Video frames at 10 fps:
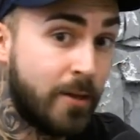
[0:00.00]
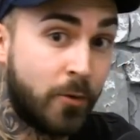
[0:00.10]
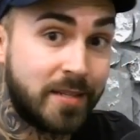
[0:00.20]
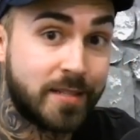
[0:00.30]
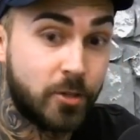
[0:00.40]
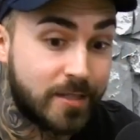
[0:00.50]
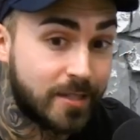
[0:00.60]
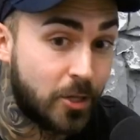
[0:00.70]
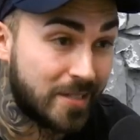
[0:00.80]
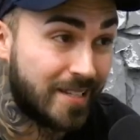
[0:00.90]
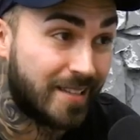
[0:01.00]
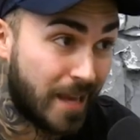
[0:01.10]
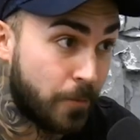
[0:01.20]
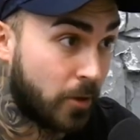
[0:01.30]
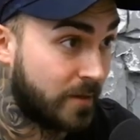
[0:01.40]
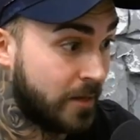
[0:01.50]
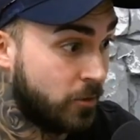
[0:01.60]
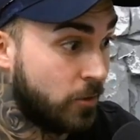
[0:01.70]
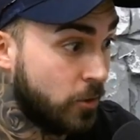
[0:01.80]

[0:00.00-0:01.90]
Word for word: on essaie de dire que c'est important de,